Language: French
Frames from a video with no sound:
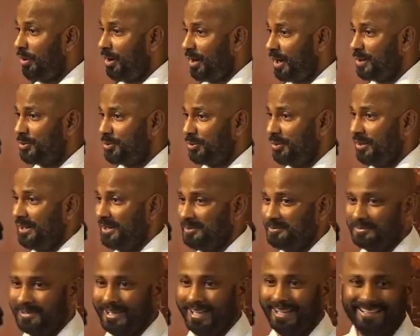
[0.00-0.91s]
on a compris.
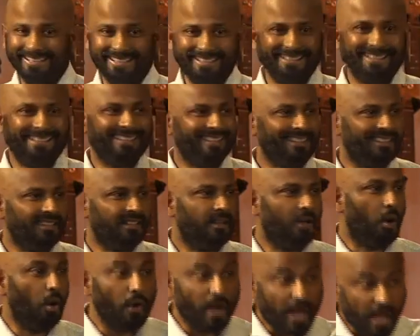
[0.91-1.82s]
Gloire à Dieu. Alléluia.
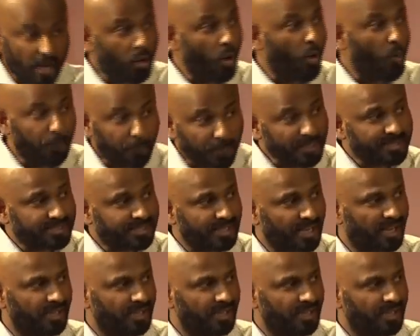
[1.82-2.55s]
On a